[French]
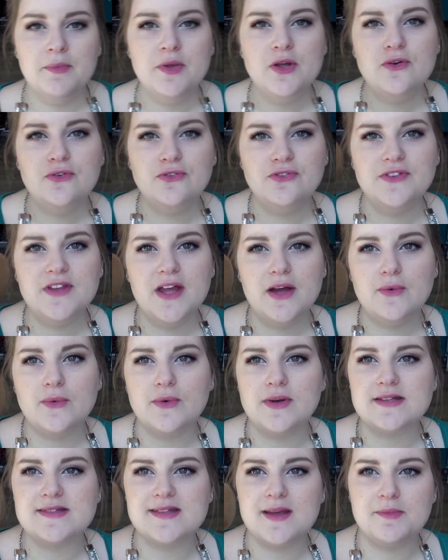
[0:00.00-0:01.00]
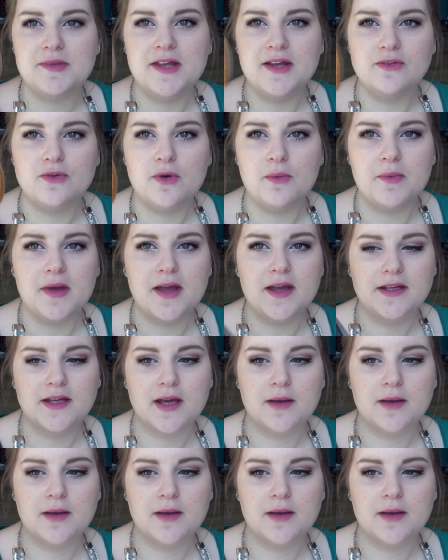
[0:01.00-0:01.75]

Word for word: Mais au final, on les a bien en main.